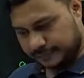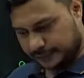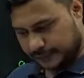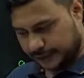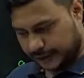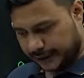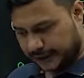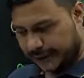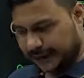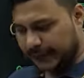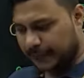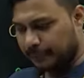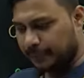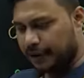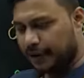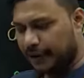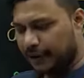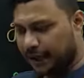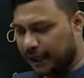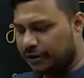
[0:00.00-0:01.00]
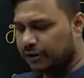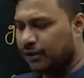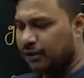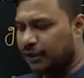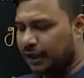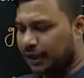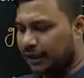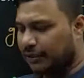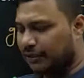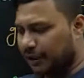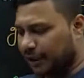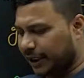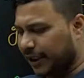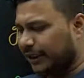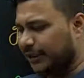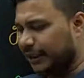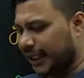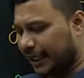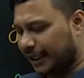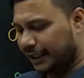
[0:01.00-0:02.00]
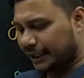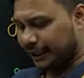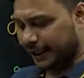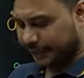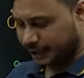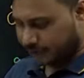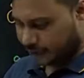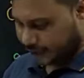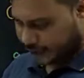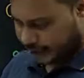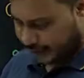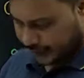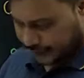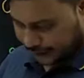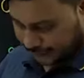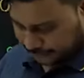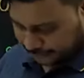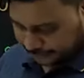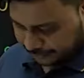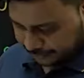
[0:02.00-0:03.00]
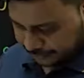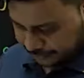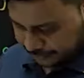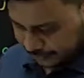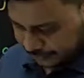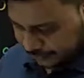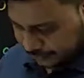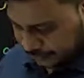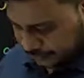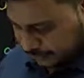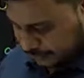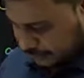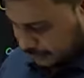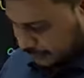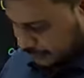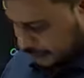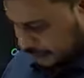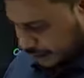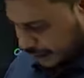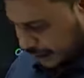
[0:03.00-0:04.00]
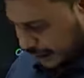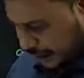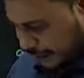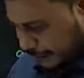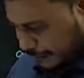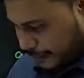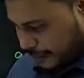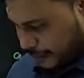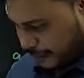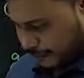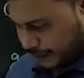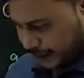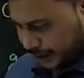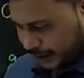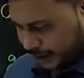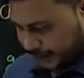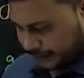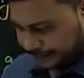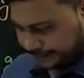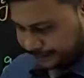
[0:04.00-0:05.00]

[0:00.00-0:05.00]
इसी से मिलता जुलता था मतलब एग्जैक्टली exactly ये तो नहीं था कैपलर में नहीं